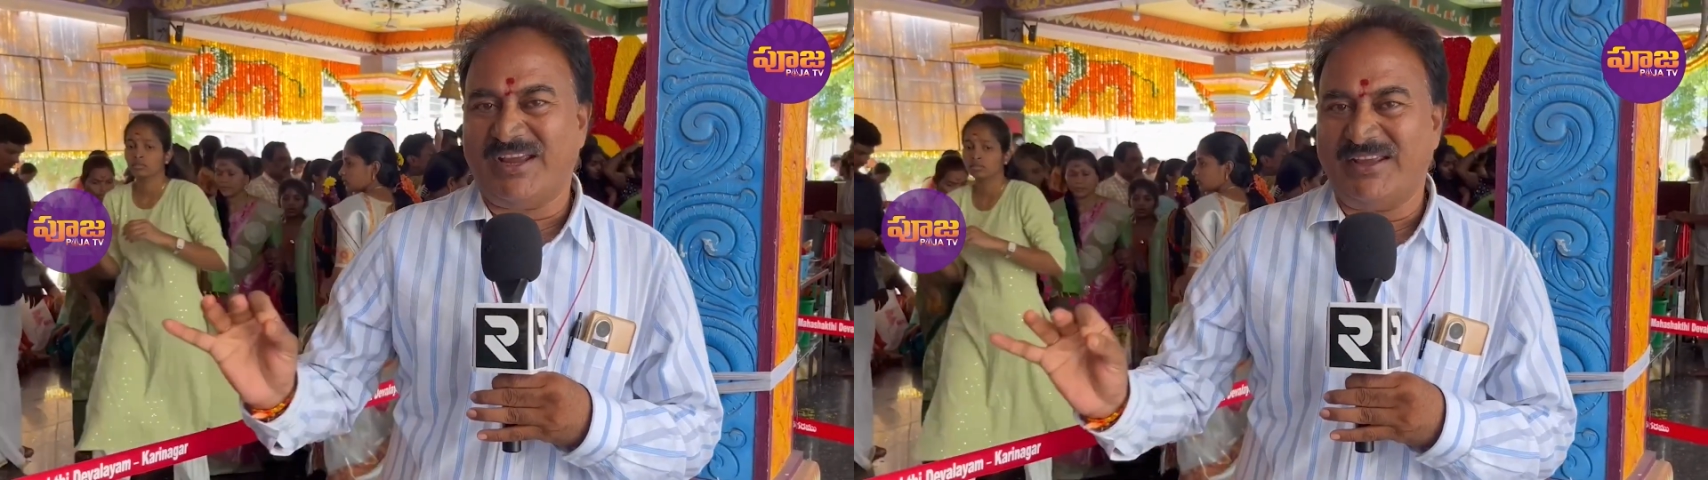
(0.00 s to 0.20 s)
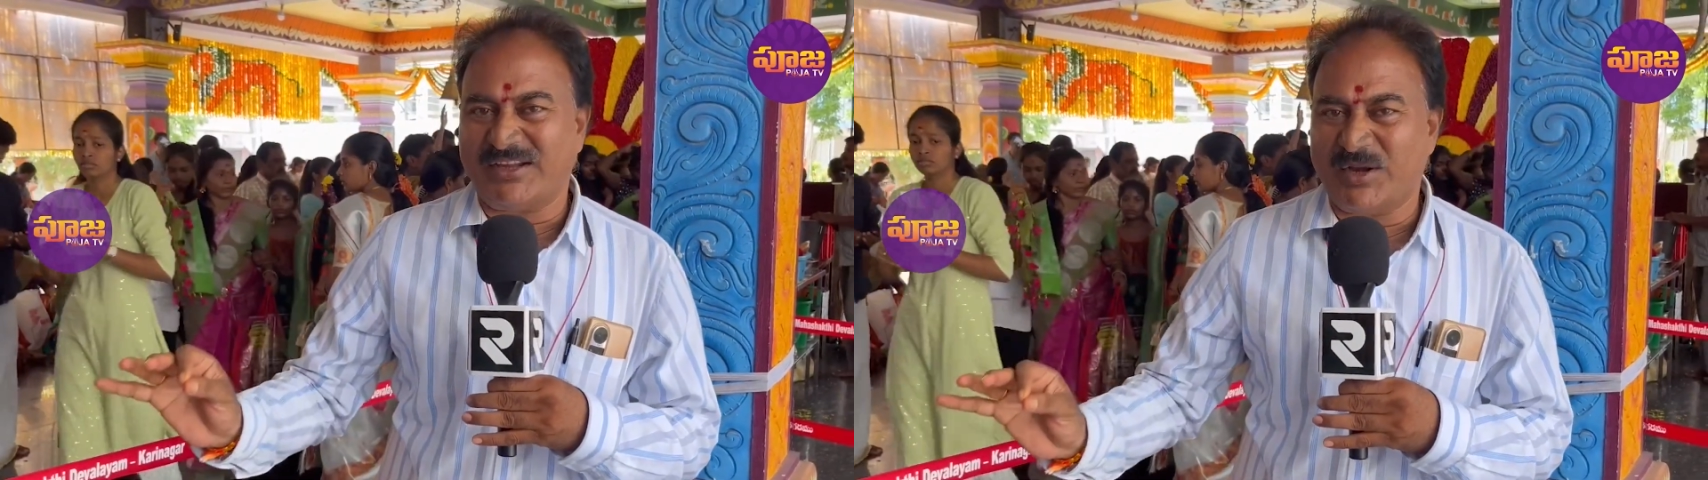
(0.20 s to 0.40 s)

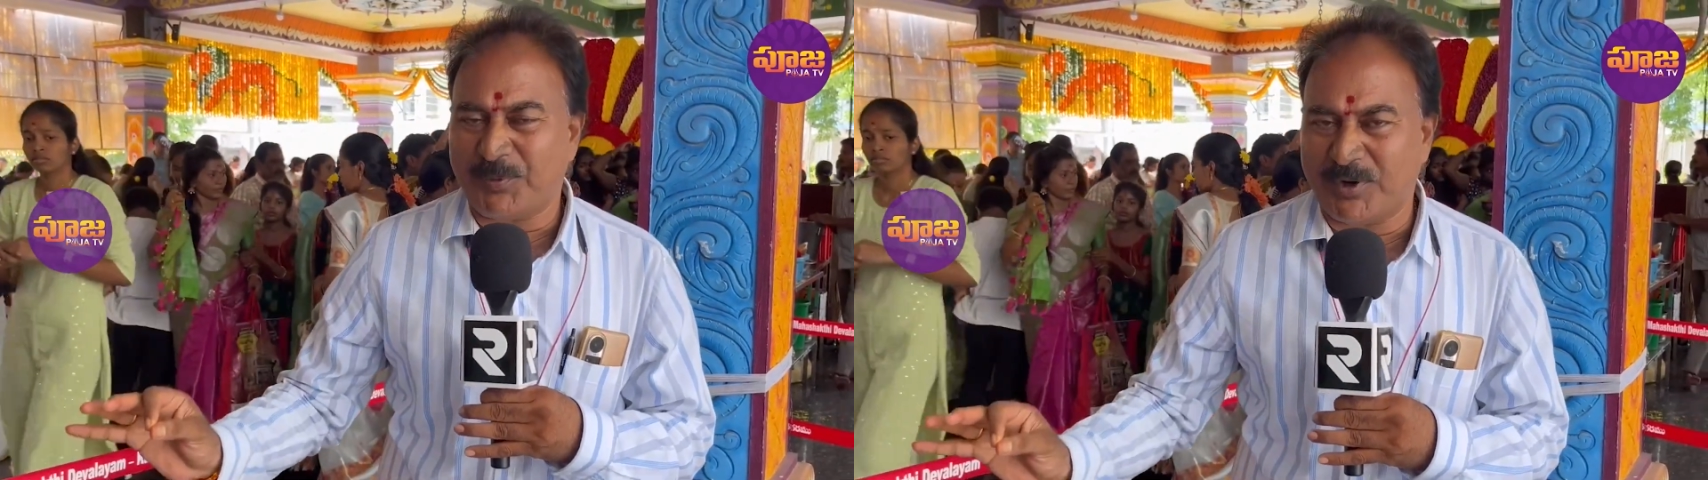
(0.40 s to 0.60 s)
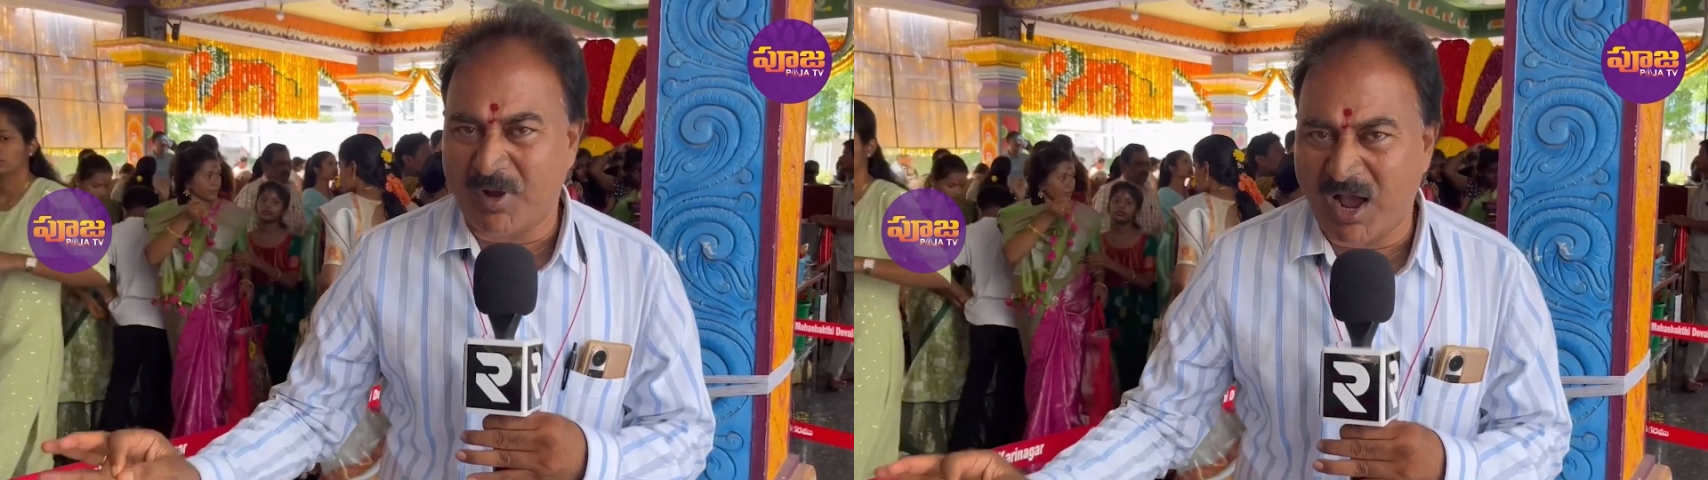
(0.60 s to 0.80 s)

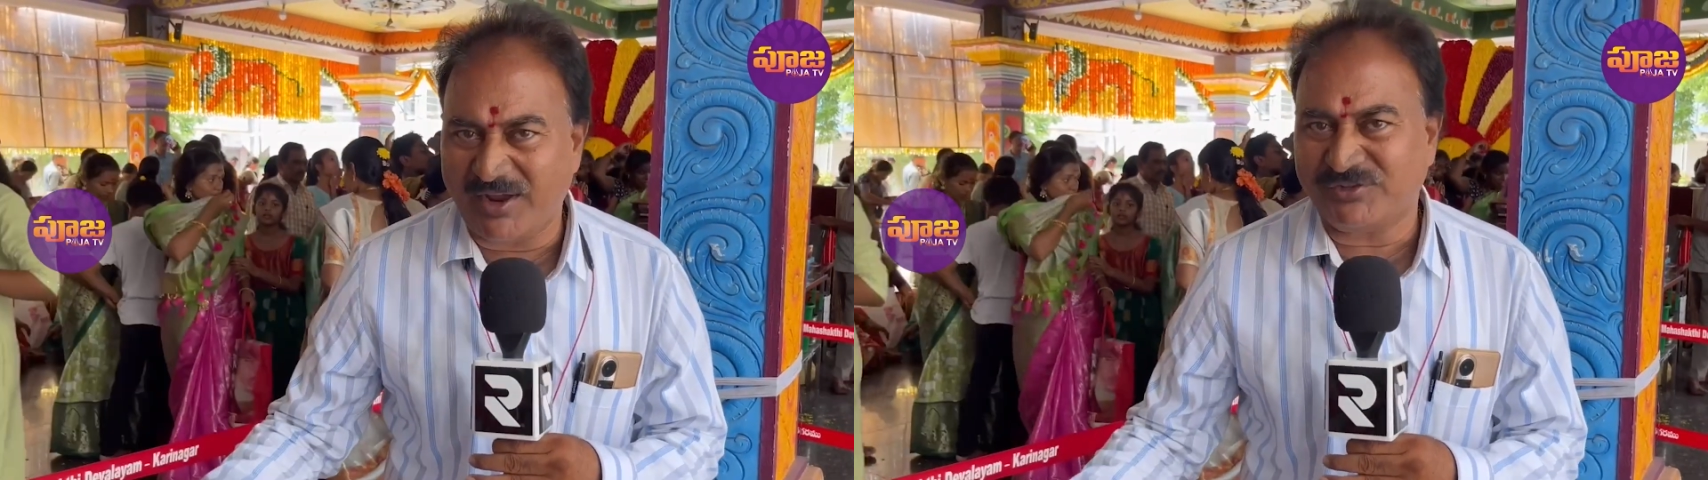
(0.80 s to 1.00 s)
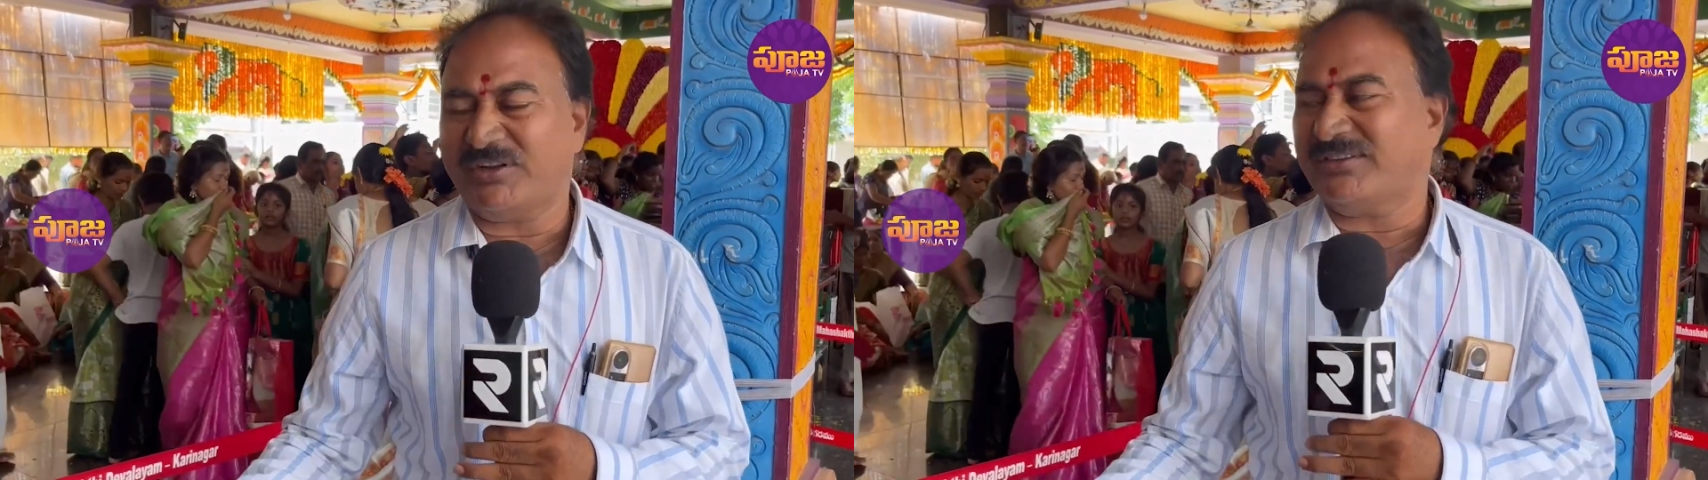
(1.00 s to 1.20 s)
చైతన్యపురి
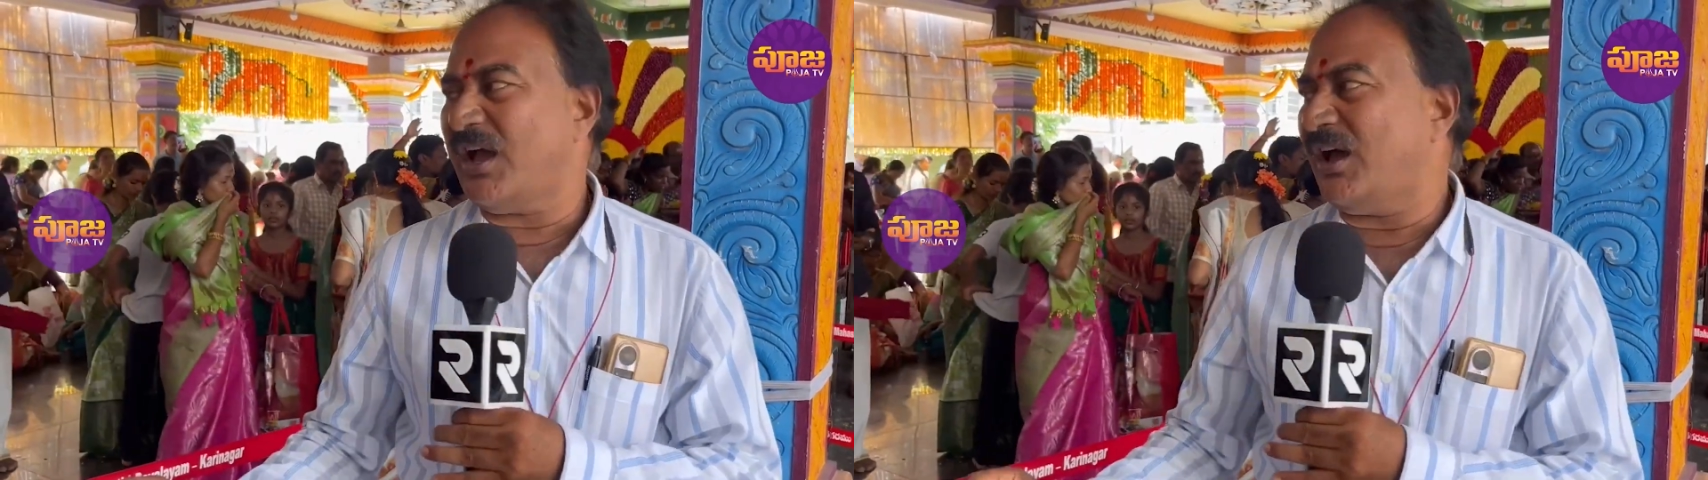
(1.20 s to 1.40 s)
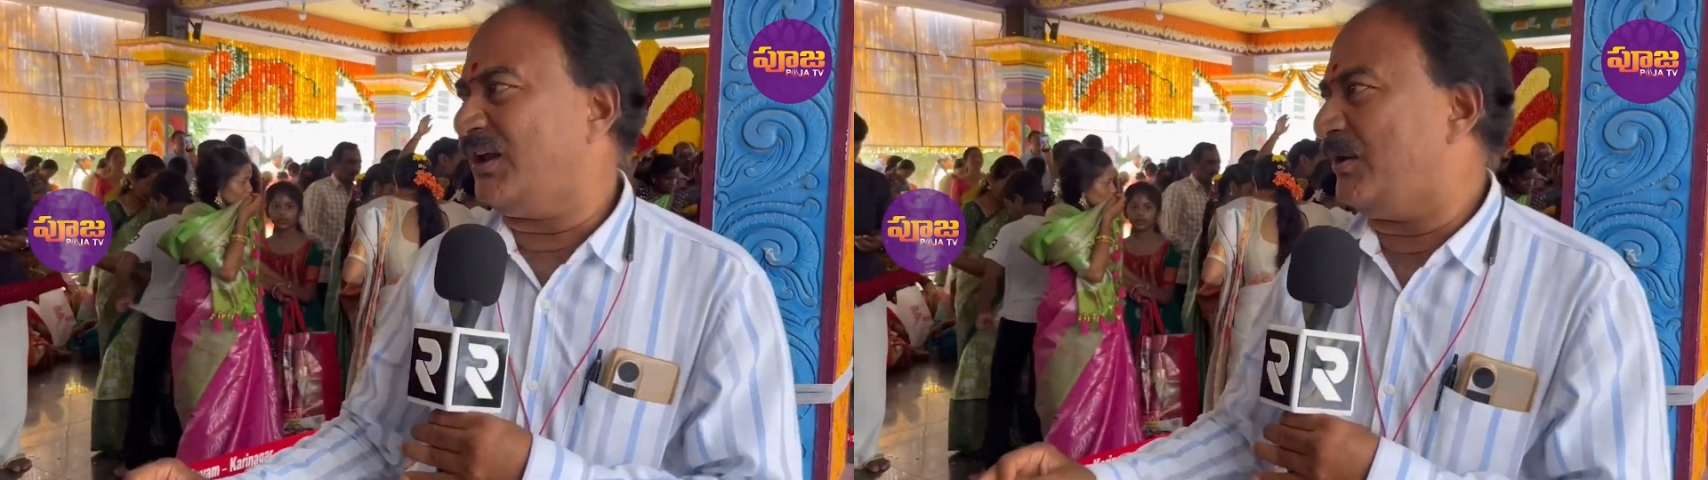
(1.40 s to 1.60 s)

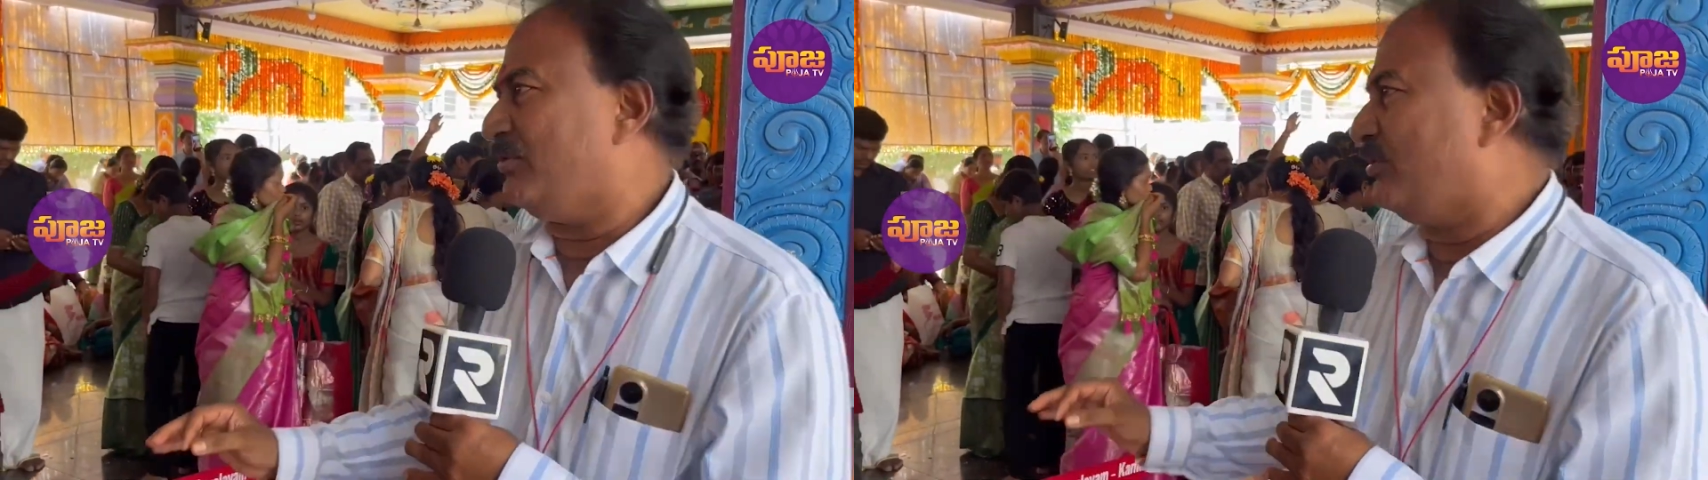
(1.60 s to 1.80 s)
మహాశక్తి ఆలయంలో